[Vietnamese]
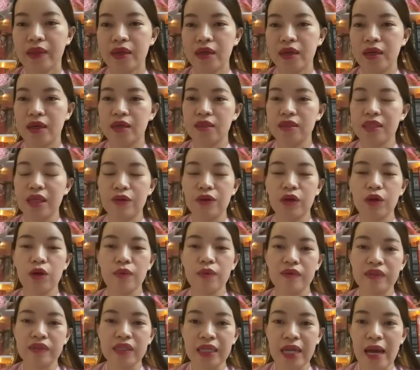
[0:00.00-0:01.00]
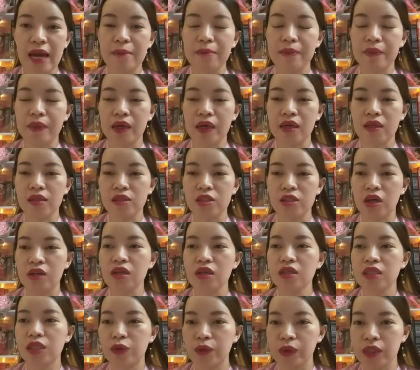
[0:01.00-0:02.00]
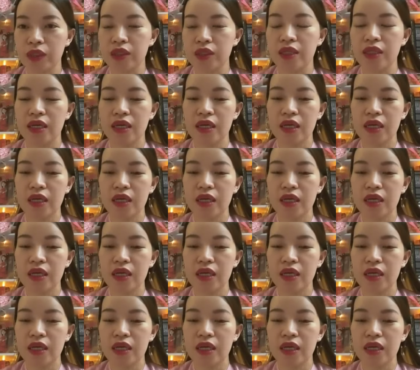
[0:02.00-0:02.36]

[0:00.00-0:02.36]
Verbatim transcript: à, tạo ra công ăn việc làm cho rất nhiều người